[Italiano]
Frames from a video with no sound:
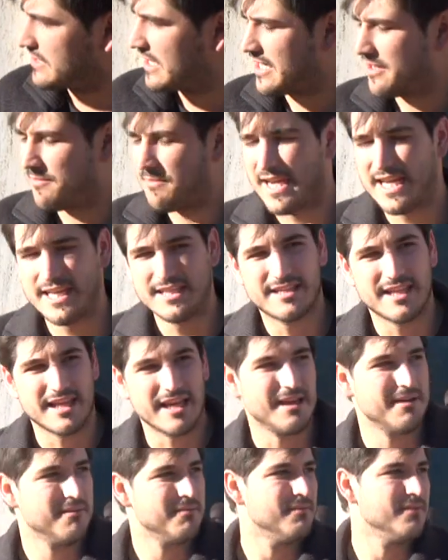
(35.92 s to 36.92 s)

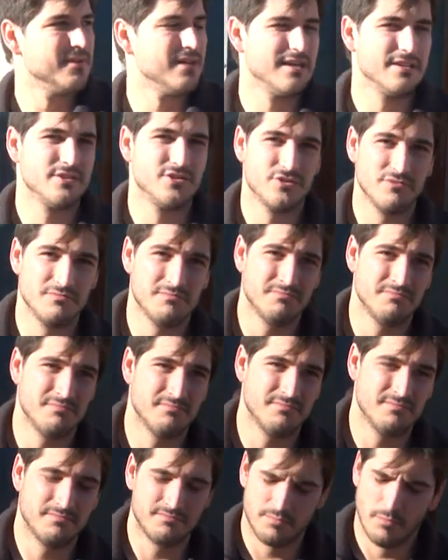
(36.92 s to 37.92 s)
unitariamente, mh,
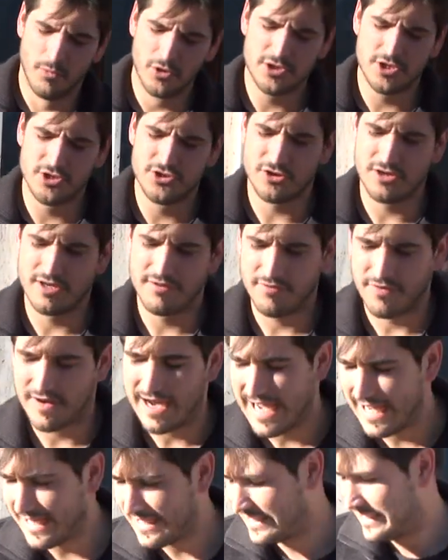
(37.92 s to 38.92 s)
mm, molti giorni
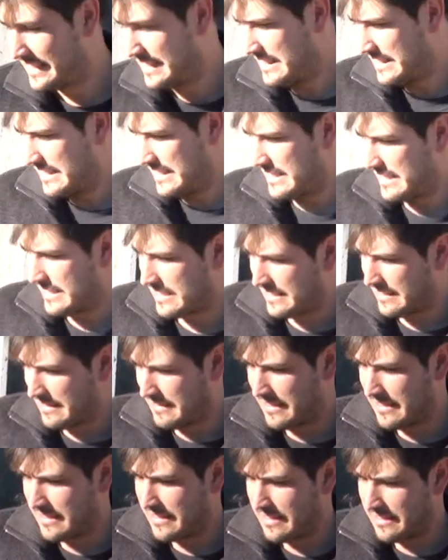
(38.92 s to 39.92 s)
fa,
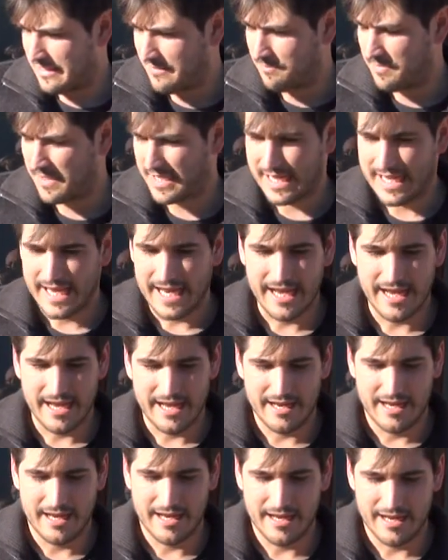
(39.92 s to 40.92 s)
eh, perché
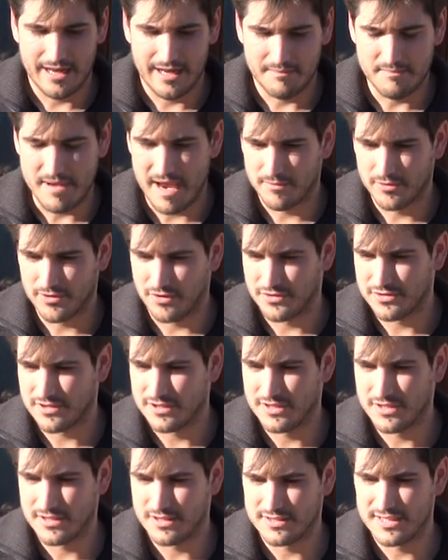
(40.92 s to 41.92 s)
eh, abbiamo
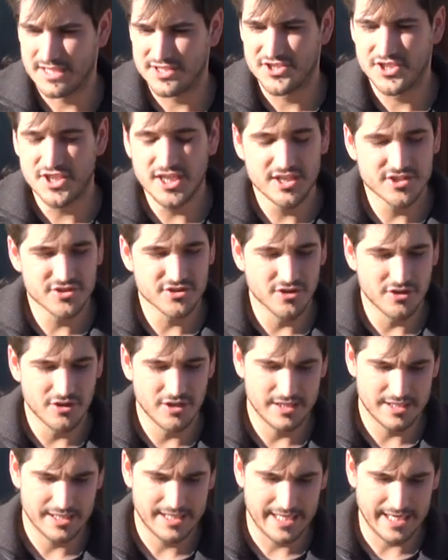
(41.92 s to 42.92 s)

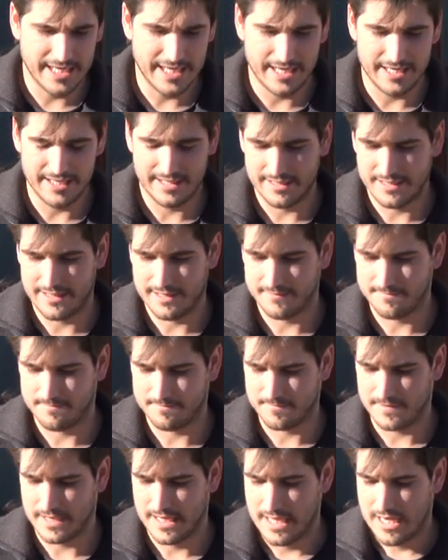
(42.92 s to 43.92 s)
deciso che
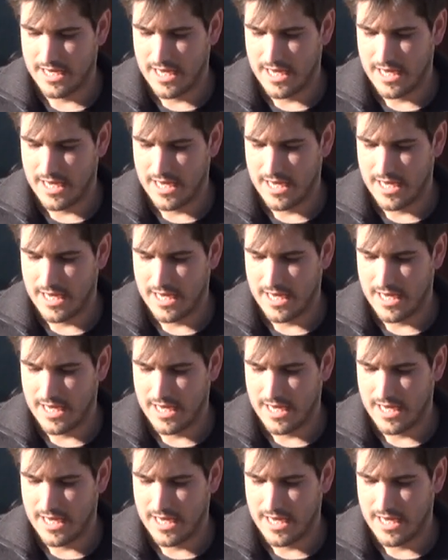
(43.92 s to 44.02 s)
ehm,